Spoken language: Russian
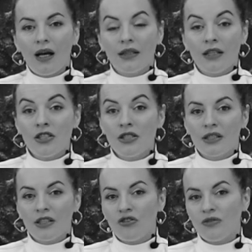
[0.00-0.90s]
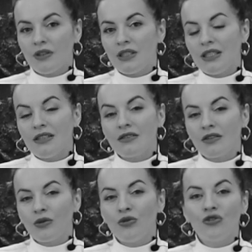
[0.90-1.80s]
Однажды гречневая диета
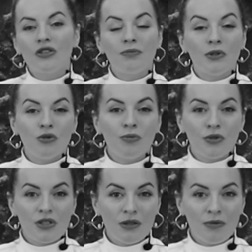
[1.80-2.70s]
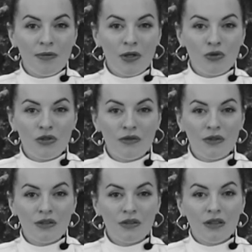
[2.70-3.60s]
закончилась пятью порциями
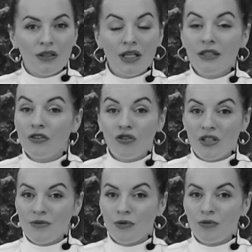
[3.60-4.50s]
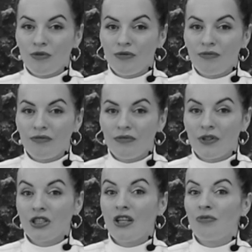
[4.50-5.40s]
мороженого. Как сейчас помню.
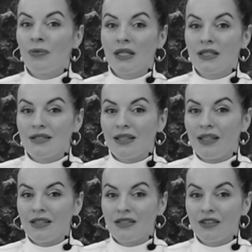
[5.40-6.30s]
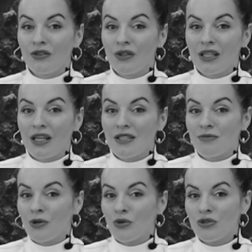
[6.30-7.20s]
Дошла в парке с коляской до ларька с
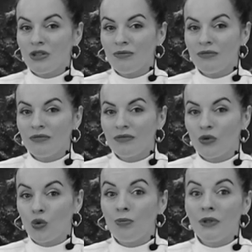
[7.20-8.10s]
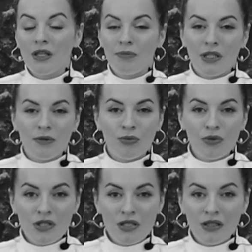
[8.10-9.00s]
мороженым, купила пять
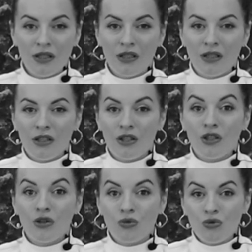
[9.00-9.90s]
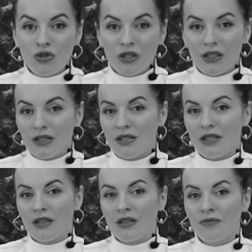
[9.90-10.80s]
порций и тут же их
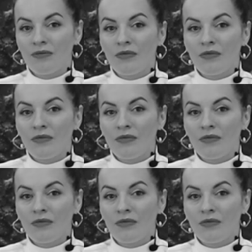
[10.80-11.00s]
съела.